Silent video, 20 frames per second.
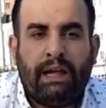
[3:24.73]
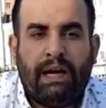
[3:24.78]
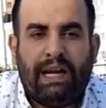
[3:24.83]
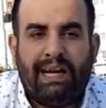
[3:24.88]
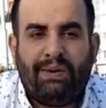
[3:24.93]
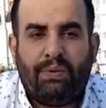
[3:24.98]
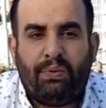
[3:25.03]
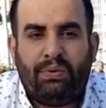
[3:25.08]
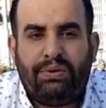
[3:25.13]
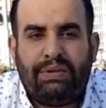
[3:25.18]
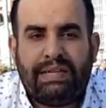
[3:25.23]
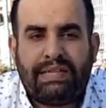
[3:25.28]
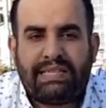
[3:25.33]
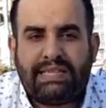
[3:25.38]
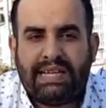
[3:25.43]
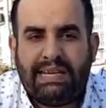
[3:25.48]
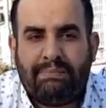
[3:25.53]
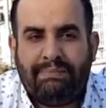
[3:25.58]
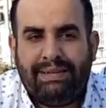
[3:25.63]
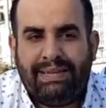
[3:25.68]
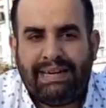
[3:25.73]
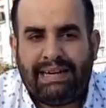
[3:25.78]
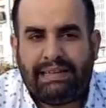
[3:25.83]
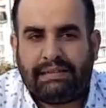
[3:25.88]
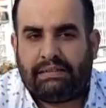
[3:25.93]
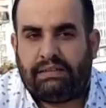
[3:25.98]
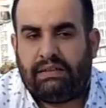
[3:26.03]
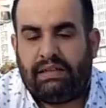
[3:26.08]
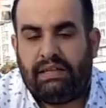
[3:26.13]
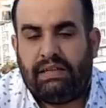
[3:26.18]
لو قلنا السلبيات
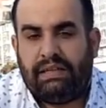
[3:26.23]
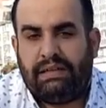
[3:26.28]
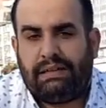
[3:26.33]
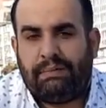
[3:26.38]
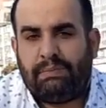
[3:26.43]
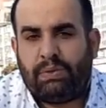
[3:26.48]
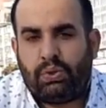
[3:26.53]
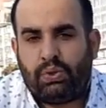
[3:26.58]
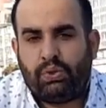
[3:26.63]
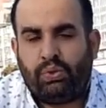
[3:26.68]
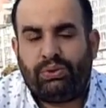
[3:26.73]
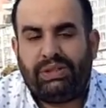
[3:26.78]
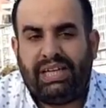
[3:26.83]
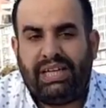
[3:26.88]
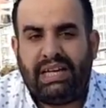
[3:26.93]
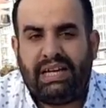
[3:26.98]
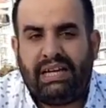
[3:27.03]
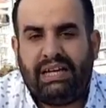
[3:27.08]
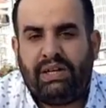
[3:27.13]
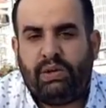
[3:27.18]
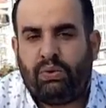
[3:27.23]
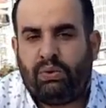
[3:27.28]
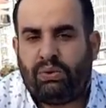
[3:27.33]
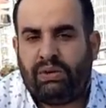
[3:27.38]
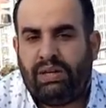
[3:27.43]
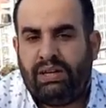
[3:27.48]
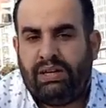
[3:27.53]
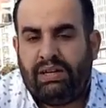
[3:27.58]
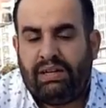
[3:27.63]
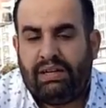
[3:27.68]
الموجوده هنا انه
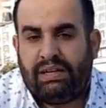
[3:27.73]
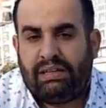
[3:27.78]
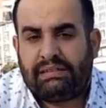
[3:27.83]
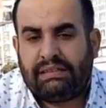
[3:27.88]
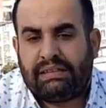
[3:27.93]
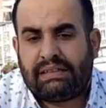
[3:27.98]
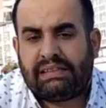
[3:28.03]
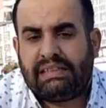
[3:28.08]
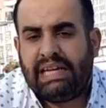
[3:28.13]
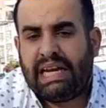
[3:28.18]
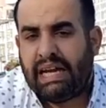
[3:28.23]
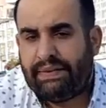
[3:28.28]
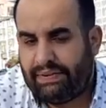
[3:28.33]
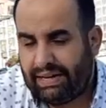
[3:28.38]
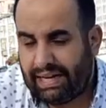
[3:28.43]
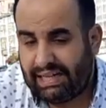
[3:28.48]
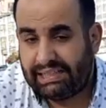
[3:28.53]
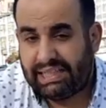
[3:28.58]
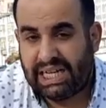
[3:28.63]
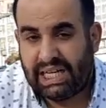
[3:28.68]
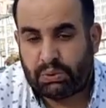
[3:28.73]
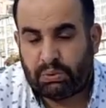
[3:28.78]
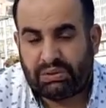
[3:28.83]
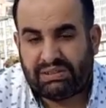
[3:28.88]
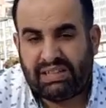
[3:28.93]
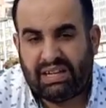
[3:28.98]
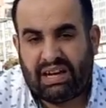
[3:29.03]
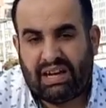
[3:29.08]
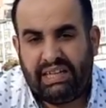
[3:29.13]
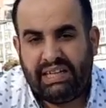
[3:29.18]
اختلاف العادات
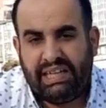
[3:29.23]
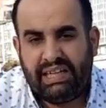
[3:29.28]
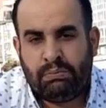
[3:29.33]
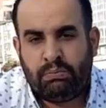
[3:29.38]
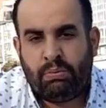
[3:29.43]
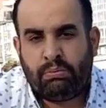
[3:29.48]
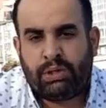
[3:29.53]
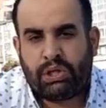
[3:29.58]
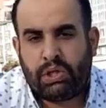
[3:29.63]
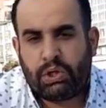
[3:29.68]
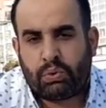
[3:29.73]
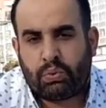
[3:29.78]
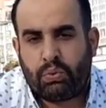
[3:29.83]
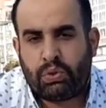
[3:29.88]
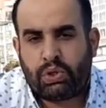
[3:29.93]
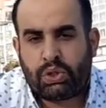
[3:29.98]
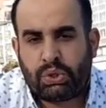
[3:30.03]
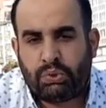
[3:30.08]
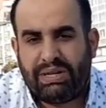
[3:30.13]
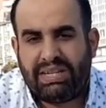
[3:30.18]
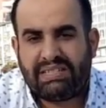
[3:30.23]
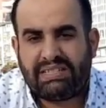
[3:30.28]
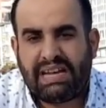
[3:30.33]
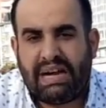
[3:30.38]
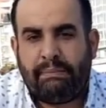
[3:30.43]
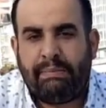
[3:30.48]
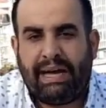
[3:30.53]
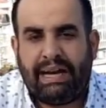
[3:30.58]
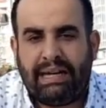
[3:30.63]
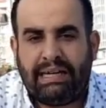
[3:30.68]
والتقاليد ممكن تكون شوي
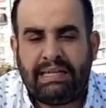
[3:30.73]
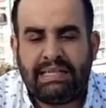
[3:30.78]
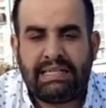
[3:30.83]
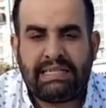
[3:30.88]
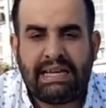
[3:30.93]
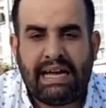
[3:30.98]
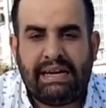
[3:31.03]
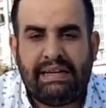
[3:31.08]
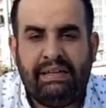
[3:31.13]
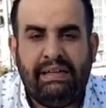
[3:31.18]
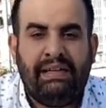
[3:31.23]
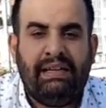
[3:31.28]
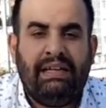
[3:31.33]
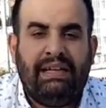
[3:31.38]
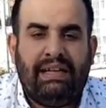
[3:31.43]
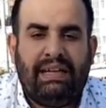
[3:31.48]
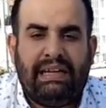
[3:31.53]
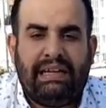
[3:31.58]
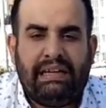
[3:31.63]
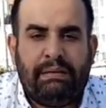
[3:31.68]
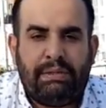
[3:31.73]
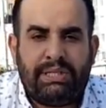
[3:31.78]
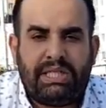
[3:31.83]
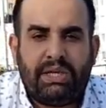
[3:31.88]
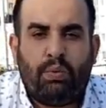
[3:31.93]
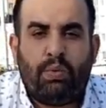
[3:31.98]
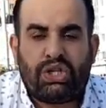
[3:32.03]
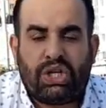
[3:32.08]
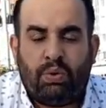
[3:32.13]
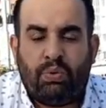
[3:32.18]
صعبه على الانسان اللي
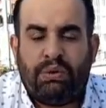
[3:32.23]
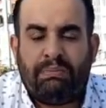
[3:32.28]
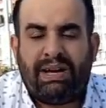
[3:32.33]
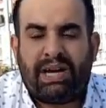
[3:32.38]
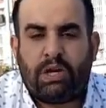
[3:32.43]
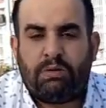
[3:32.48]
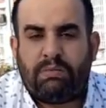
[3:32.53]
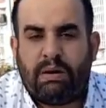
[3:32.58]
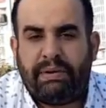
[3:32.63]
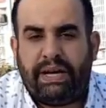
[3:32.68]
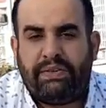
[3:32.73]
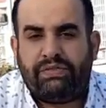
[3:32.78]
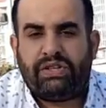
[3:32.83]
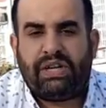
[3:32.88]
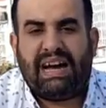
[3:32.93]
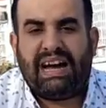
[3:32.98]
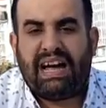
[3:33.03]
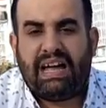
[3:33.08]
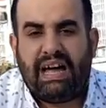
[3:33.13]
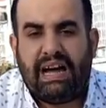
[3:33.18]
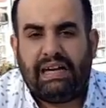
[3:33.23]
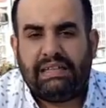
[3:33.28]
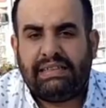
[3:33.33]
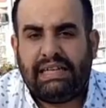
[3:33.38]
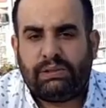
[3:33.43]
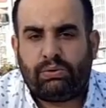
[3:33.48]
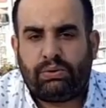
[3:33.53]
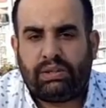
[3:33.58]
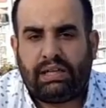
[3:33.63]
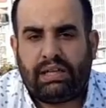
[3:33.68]
بيتزوج اول مره وما بيعرفش
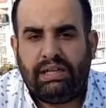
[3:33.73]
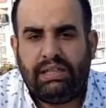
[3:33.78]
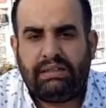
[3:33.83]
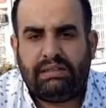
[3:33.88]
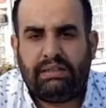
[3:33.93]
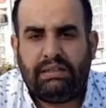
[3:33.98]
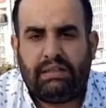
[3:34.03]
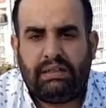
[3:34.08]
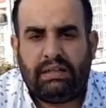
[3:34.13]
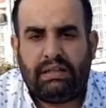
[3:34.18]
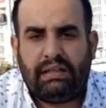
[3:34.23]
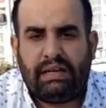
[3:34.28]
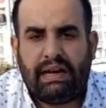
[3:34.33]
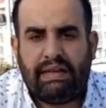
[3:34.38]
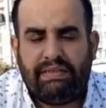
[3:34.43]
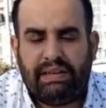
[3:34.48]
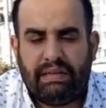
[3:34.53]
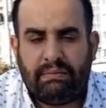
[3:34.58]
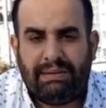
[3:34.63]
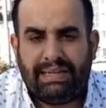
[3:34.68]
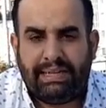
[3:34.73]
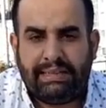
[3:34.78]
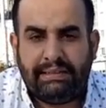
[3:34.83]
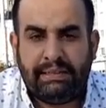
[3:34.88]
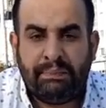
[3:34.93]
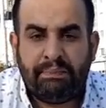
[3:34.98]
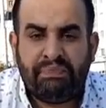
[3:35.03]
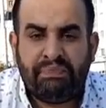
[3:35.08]
عادات وتقاليد هذه البلد